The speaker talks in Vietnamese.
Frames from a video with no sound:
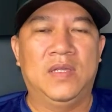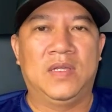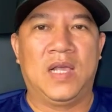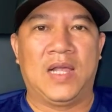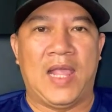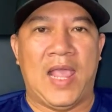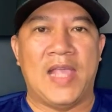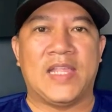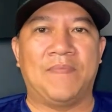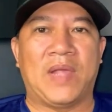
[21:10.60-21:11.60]
gần
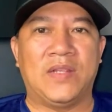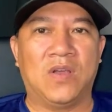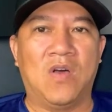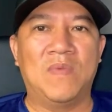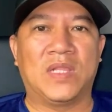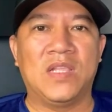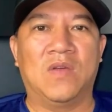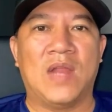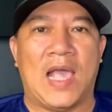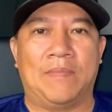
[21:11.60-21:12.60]
200 cây số mới tới
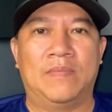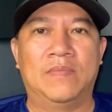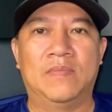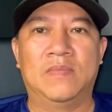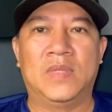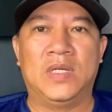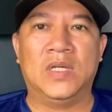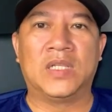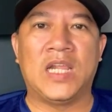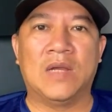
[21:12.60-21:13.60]
chỗ làm
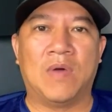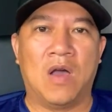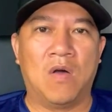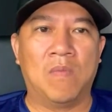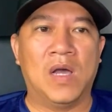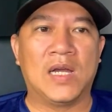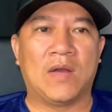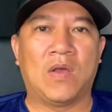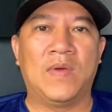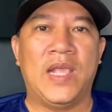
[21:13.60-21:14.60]
nửa tiếng đồng hồ bữa
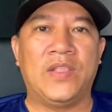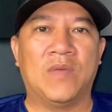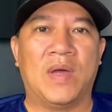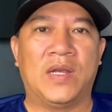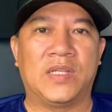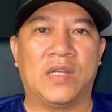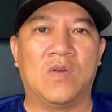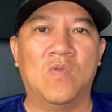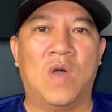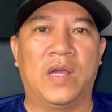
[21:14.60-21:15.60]
nào nó có điện cho mình nó sợ nó
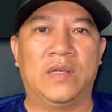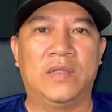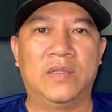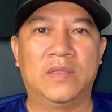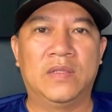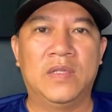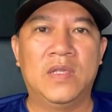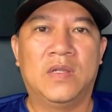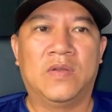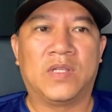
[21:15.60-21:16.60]
ngủ quên
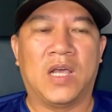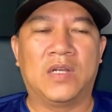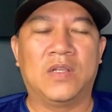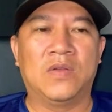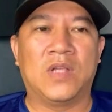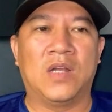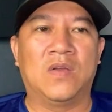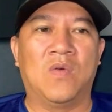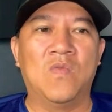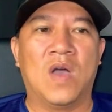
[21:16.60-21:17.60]
nó sợ nó sợ nó
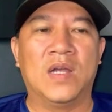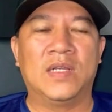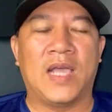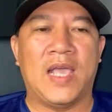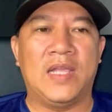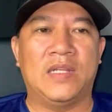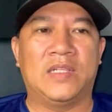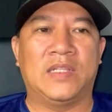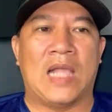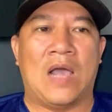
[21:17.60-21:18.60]
ngủ quên cái
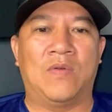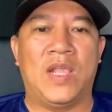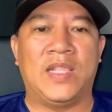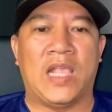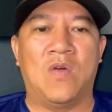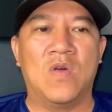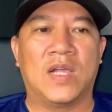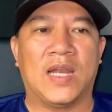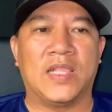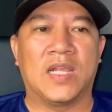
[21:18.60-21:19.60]
tàu điện chạy hút
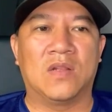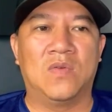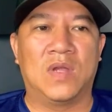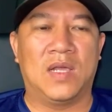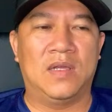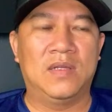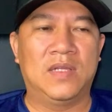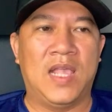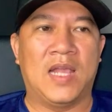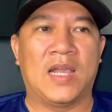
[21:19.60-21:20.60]
cái là chết luôn á
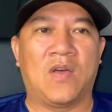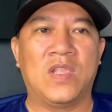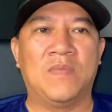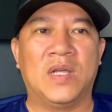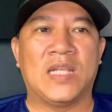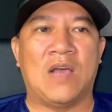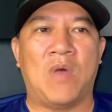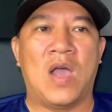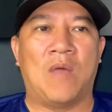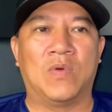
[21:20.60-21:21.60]
ha là coi như bữa sau
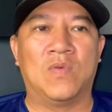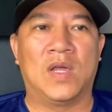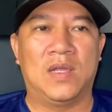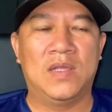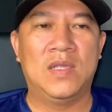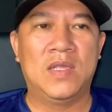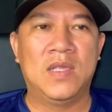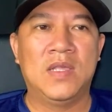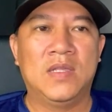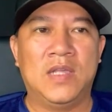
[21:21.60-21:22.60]
bỏ học luôn á
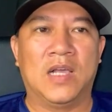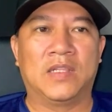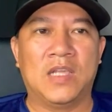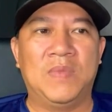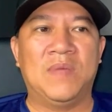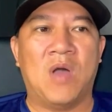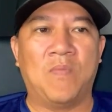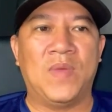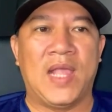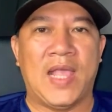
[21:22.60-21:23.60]
gần tới
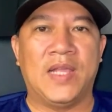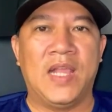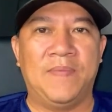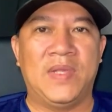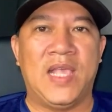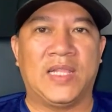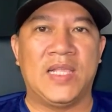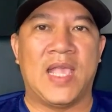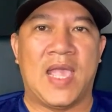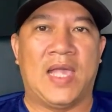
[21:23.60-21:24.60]
11 12 giờ đêm mới về
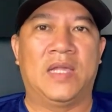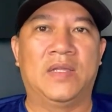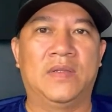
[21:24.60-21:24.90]
tới nhà